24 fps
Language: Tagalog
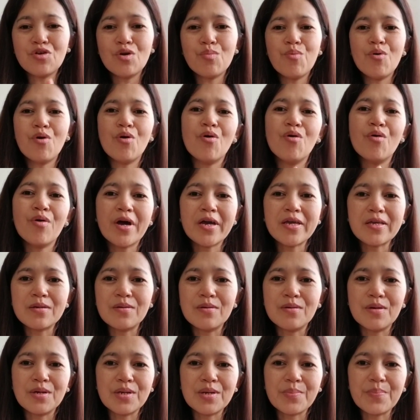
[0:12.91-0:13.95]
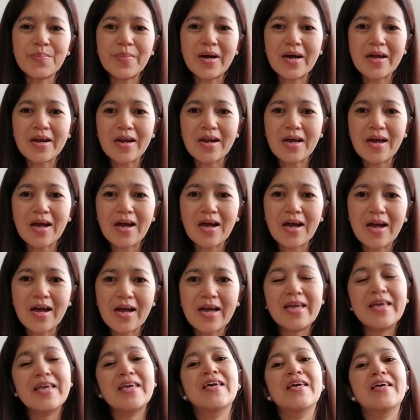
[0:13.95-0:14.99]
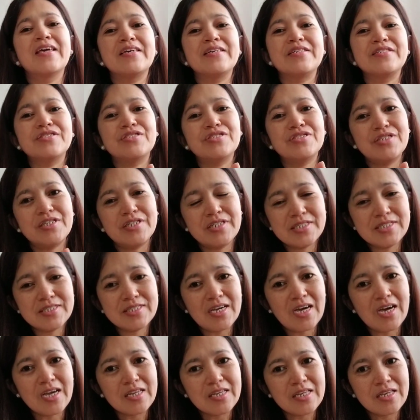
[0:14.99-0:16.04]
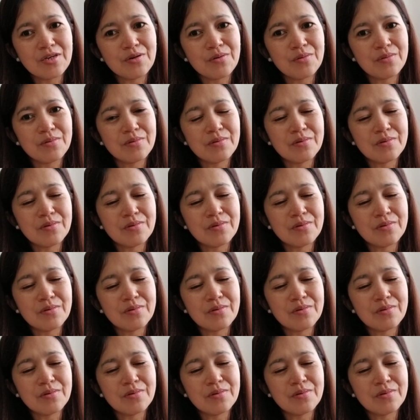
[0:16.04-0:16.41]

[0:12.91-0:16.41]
po ako ngayon para i-share sa inyo